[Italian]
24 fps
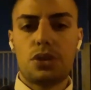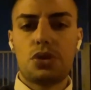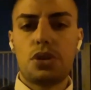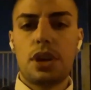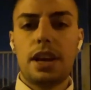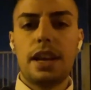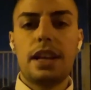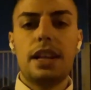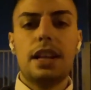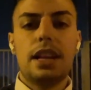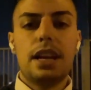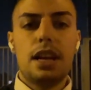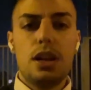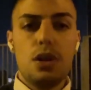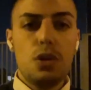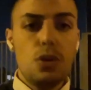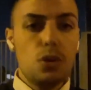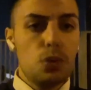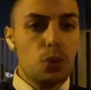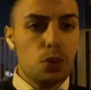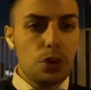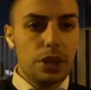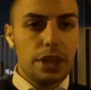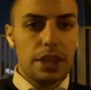cioè
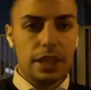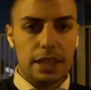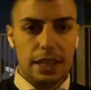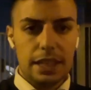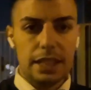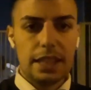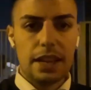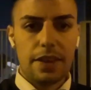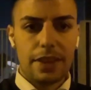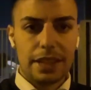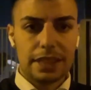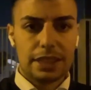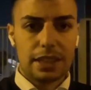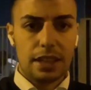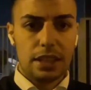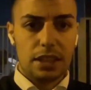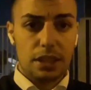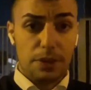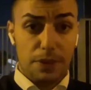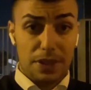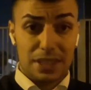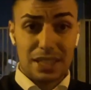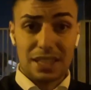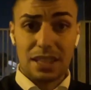lui lì davanti alla
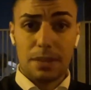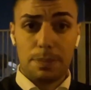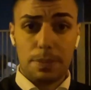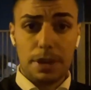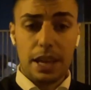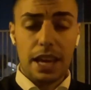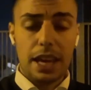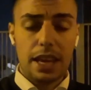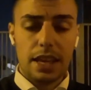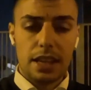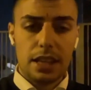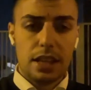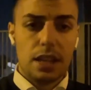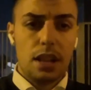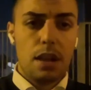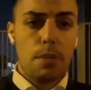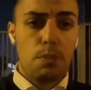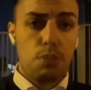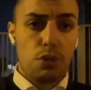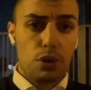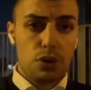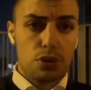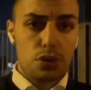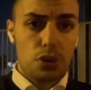difesa da play
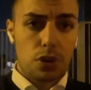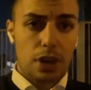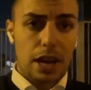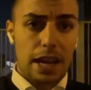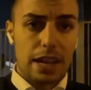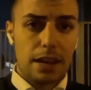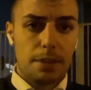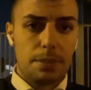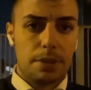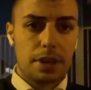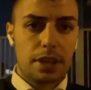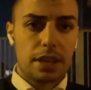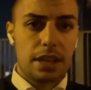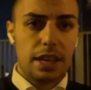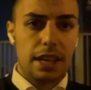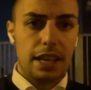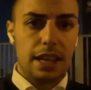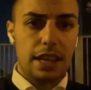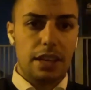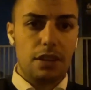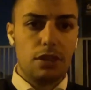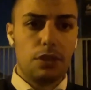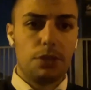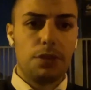può giocare
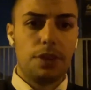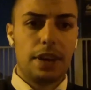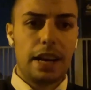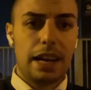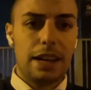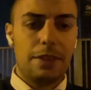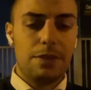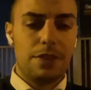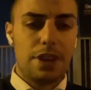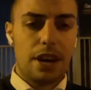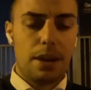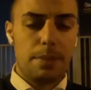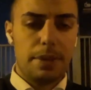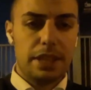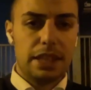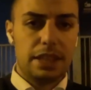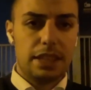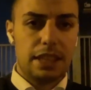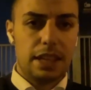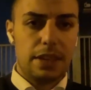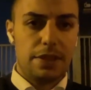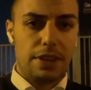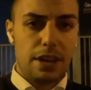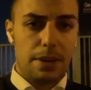perché lo fa
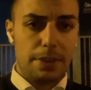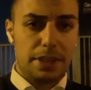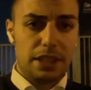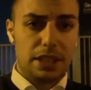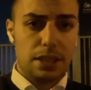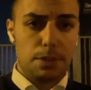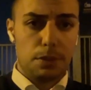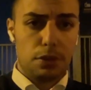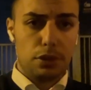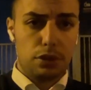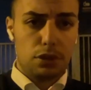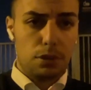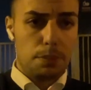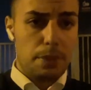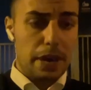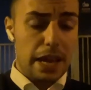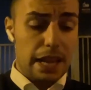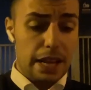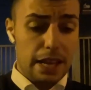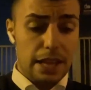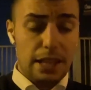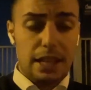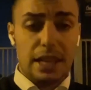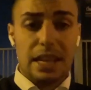veramente veramente molto
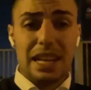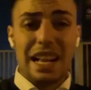bene.